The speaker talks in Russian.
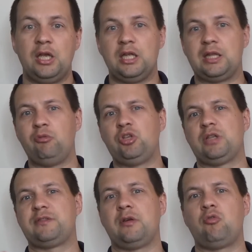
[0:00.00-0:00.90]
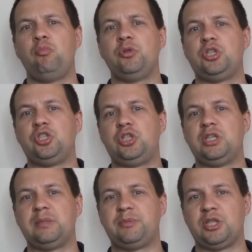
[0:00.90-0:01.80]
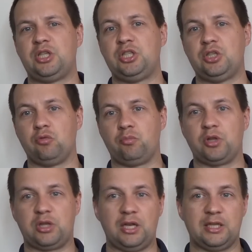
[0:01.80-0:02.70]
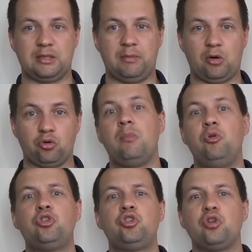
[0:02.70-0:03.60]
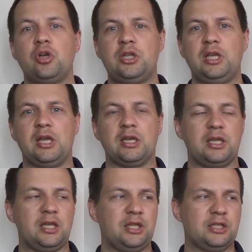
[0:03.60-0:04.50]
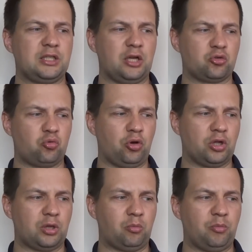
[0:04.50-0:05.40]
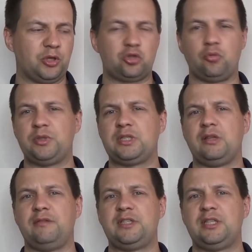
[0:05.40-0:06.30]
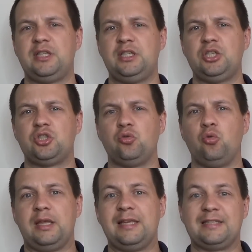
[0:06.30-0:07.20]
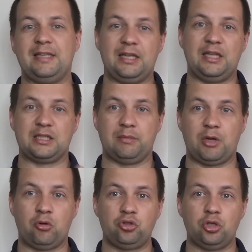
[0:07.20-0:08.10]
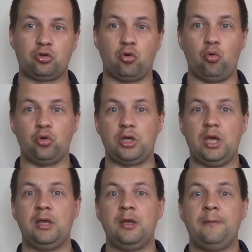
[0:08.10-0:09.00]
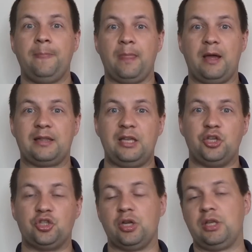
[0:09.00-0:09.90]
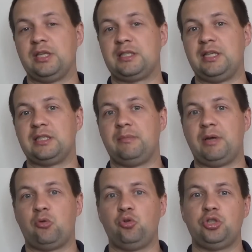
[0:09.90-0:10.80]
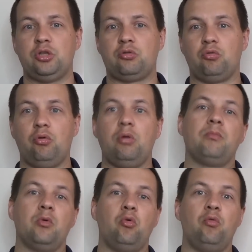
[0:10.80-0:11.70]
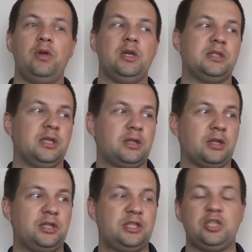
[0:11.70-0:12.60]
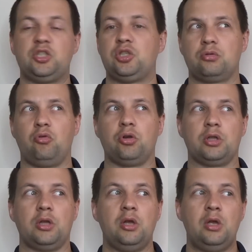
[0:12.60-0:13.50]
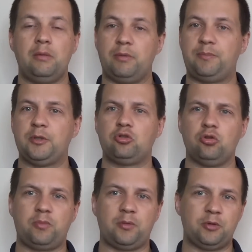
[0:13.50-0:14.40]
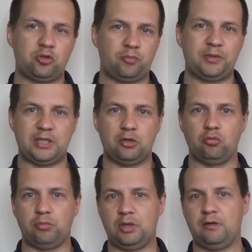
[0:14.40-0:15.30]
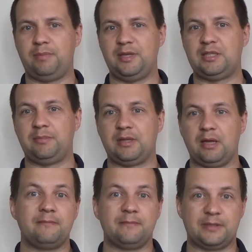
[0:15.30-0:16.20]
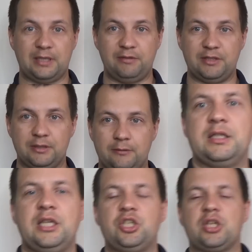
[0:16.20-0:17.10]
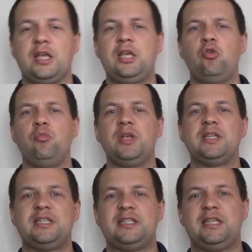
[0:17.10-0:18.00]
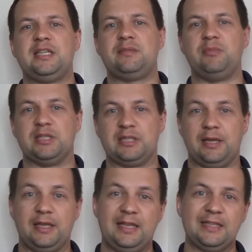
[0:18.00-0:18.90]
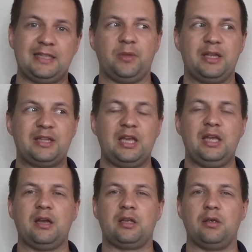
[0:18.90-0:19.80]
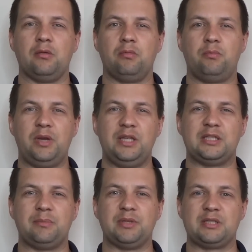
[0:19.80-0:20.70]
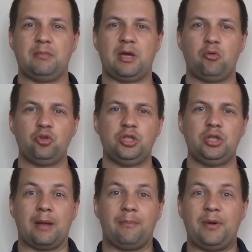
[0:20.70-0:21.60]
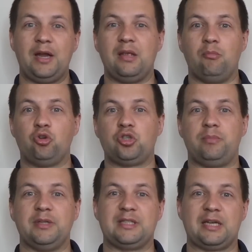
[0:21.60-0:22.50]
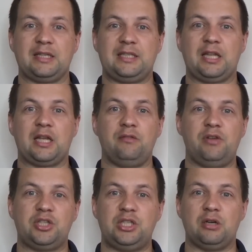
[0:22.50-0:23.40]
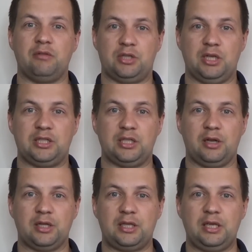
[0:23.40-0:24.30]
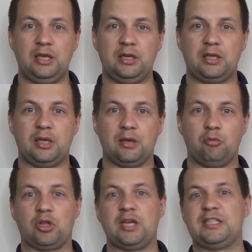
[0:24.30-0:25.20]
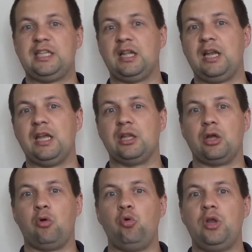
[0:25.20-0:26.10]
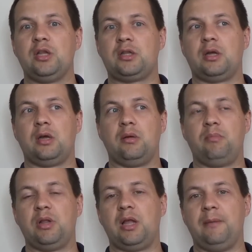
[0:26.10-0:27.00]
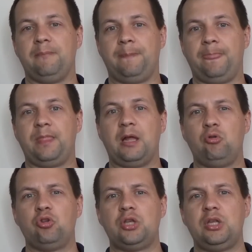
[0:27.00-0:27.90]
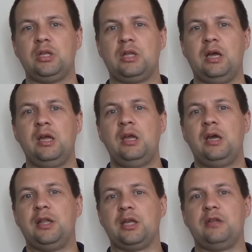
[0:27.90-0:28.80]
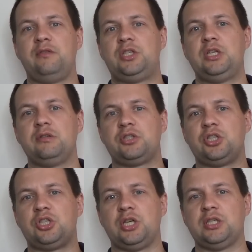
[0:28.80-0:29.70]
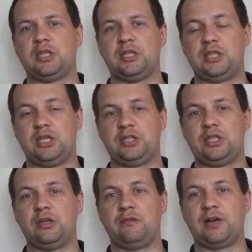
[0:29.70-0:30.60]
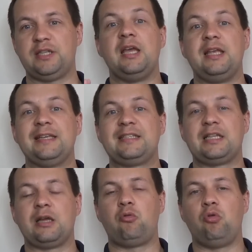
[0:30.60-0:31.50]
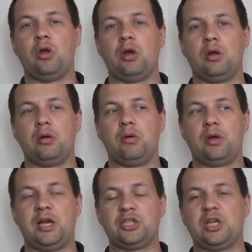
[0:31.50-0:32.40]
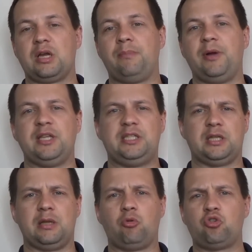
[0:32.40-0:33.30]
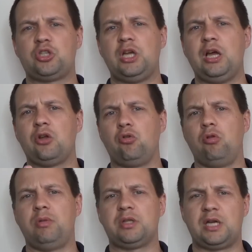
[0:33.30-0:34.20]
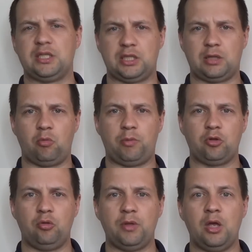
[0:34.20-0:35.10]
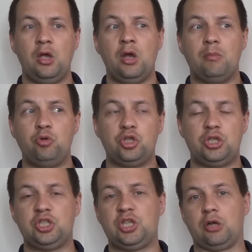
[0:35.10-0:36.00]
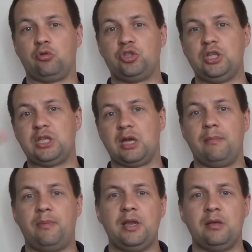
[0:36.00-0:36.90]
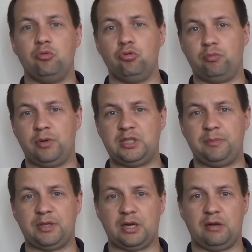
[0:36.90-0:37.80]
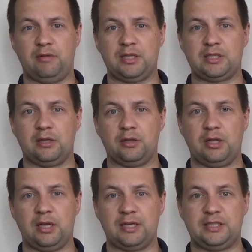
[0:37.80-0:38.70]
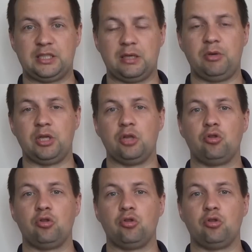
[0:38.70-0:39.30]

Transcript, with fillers: Итого где-то совокупности 450 тысяч вот тотальная замороз. Плюс еще ГДРки я не знаю сколько там у меня, 100 150-200 тысяч, ну, если их не заморозят, то окей, отлично. Если их заморозят, то, увы, где-то тысяч, сколько тогда, под 500, под 550 у меня, в принципе, там зависнет. Значит, какие у меня здесь есть мысли? Если гдр в принципе, заморозят, компании, может быть, захотят конвертировать эти гдр вот как сделала Лента. У Лента была на Лондоне, да, она конвертируется, сейчас она зарегистрирована в России. Если такое э, каждая компания за там Руса, Global Транс и тому подобное, будет ништяк, то есть эти компании будут, в принципе, торговаться на российском рынке.